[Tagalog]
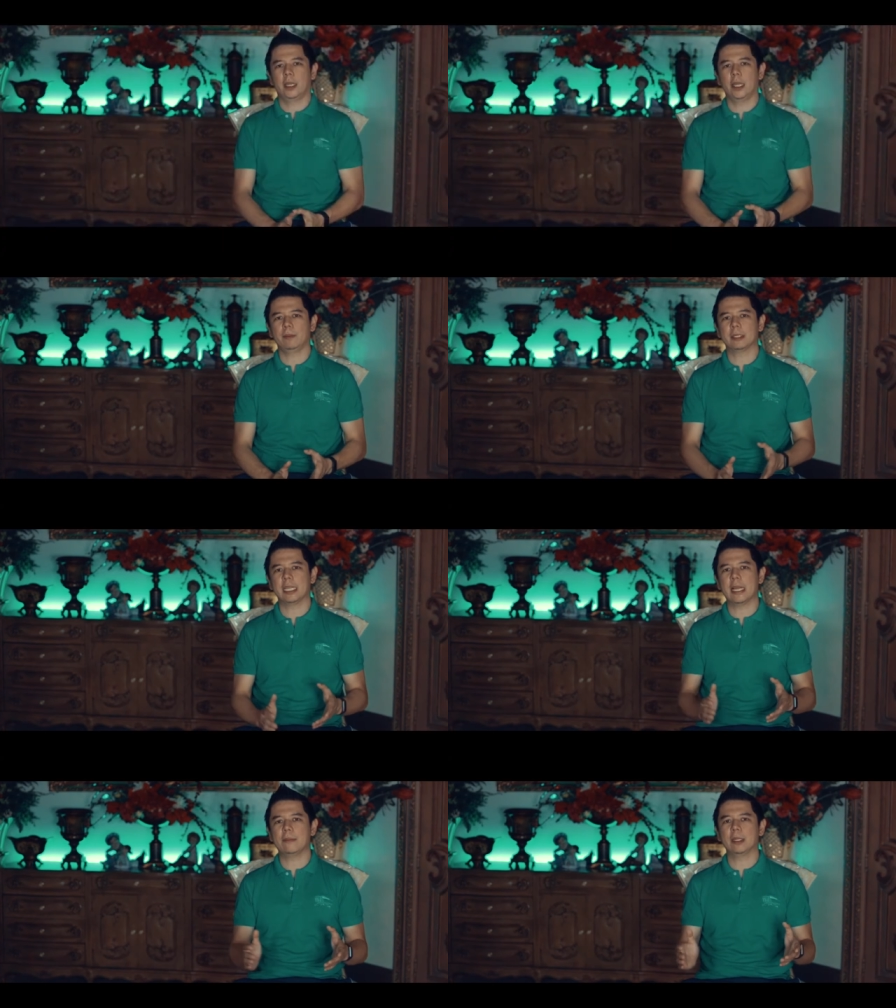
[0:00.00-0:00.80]
And
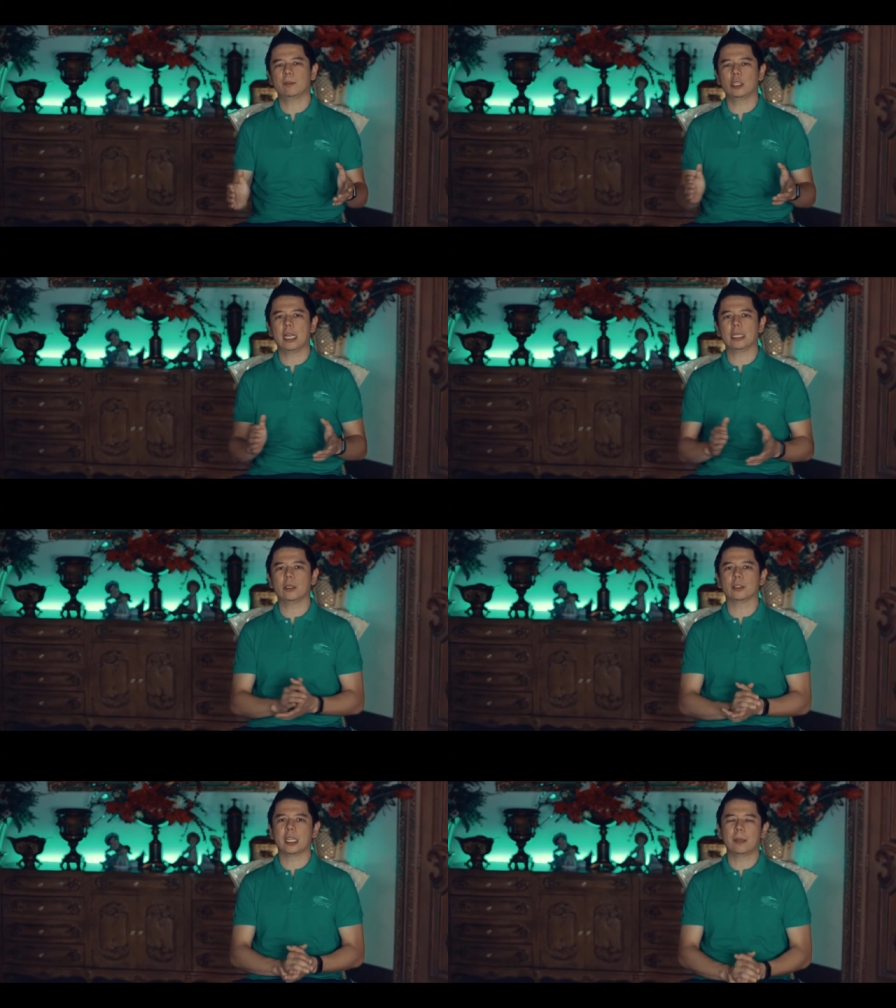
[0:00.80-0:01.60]
pasalamat po
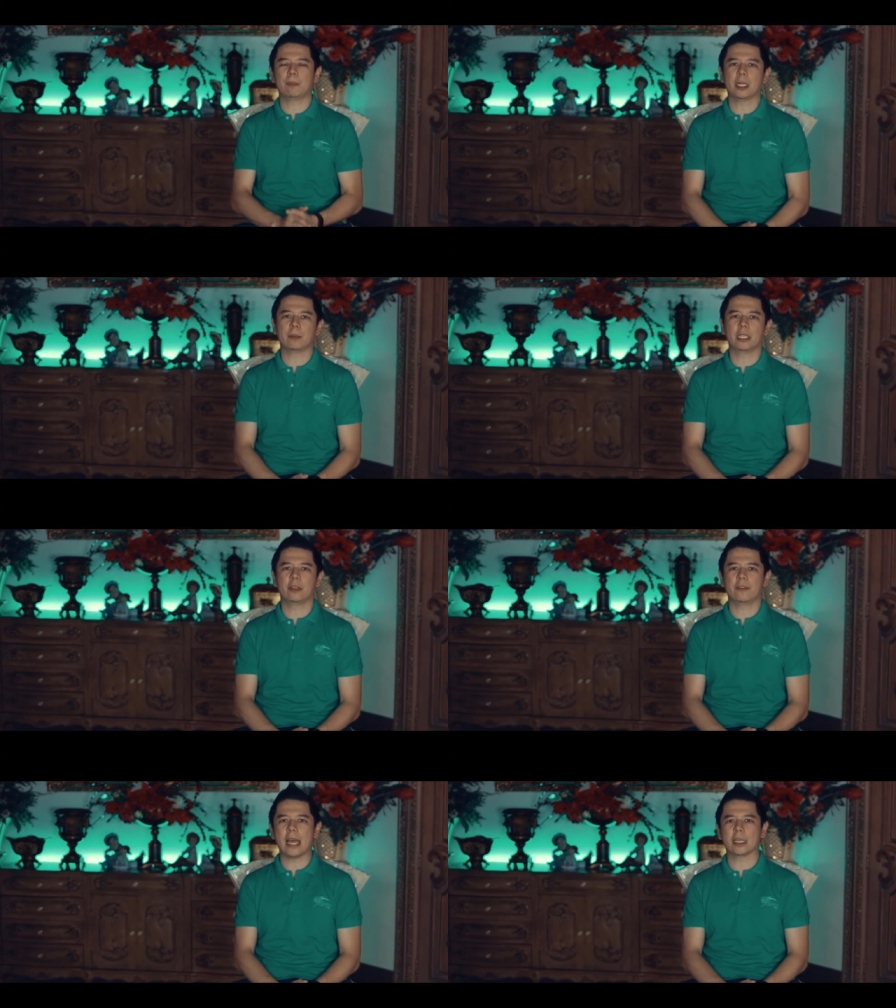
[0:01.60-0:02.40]
nato sa
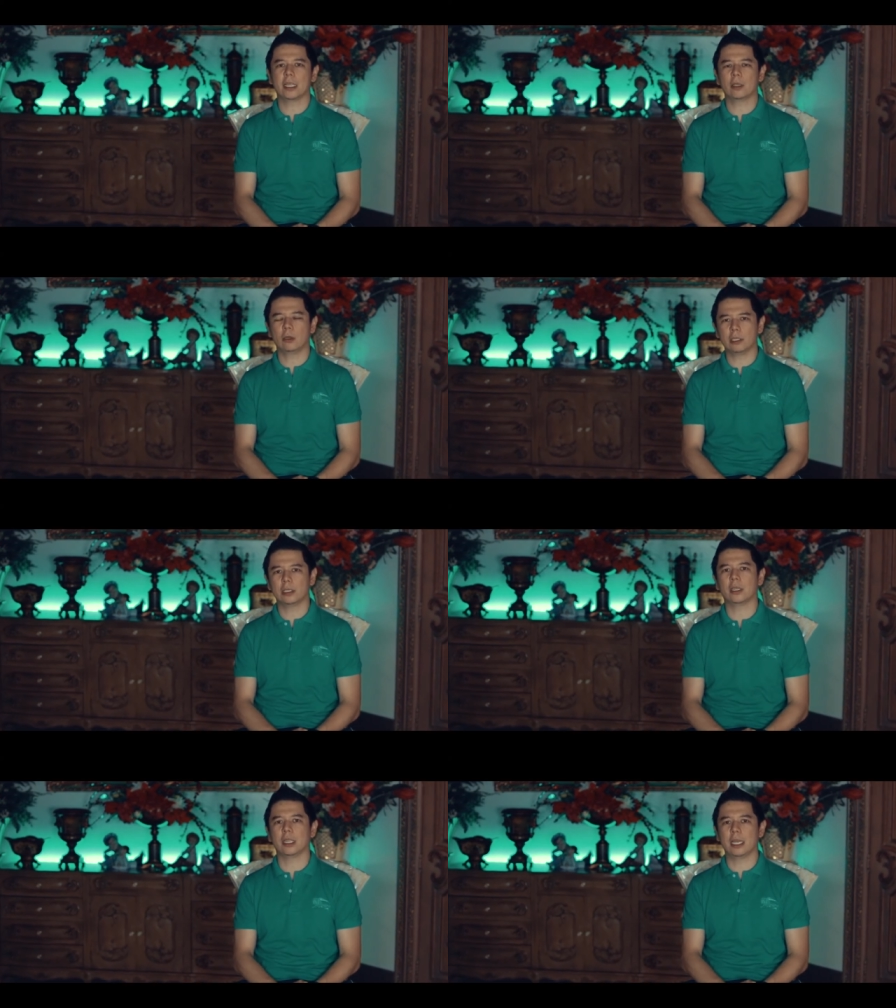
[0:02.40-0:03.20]
Department of
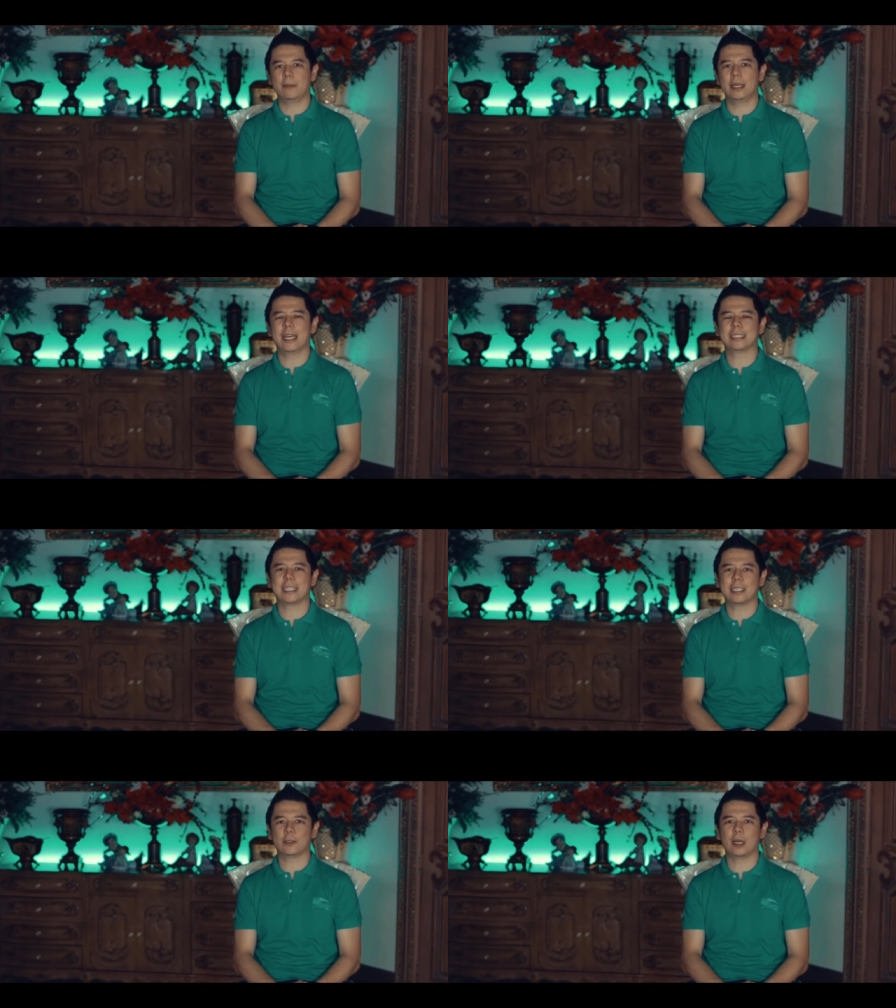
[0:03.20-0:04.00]
Agriculture, labi na
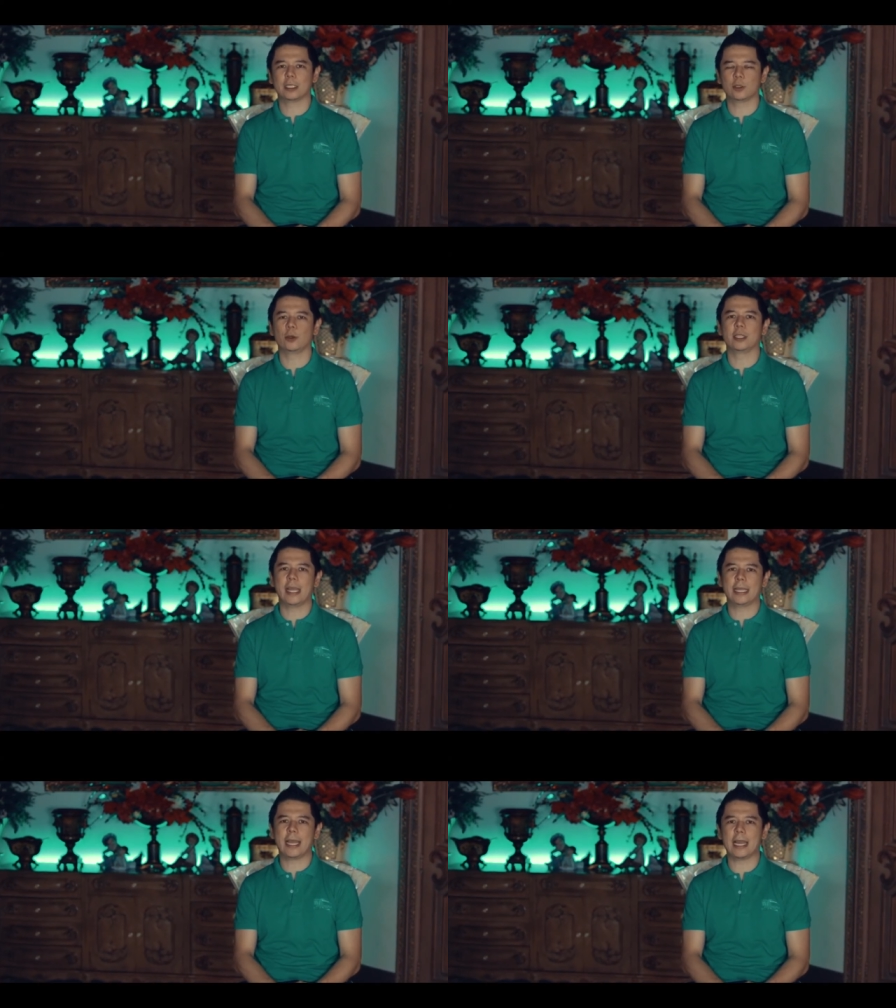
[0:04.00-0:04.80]
sa ato ang
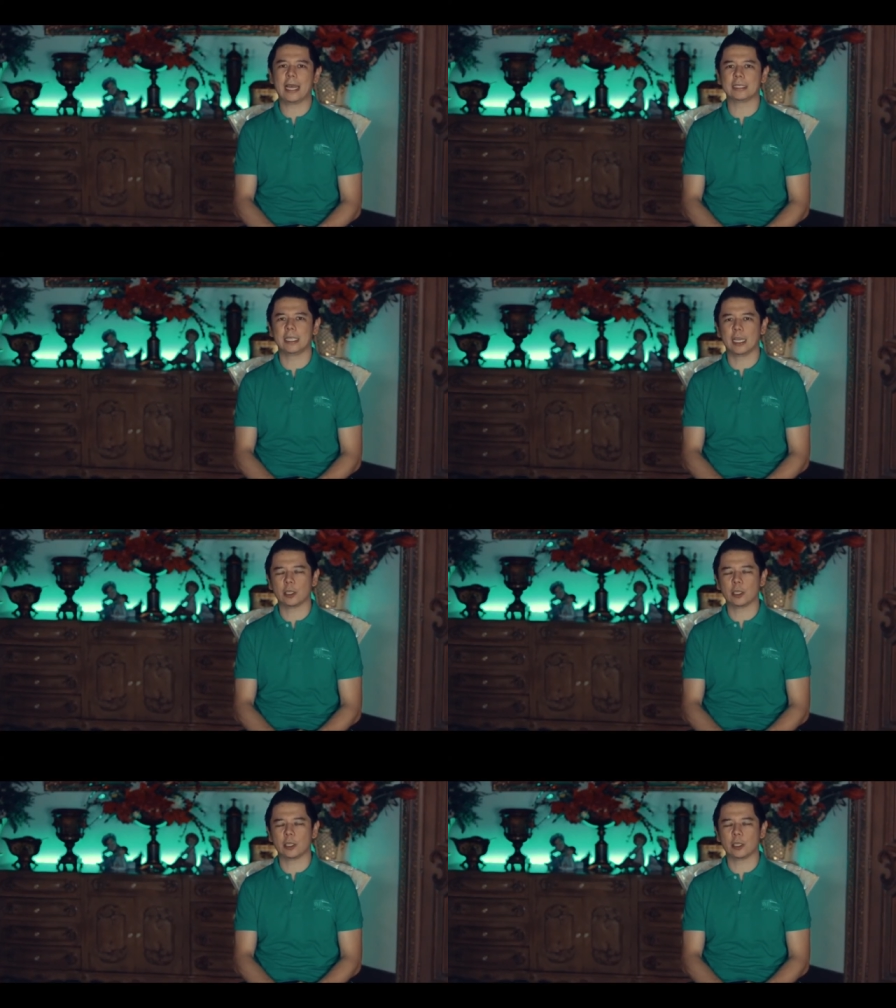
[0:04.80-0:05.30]
suod na higala si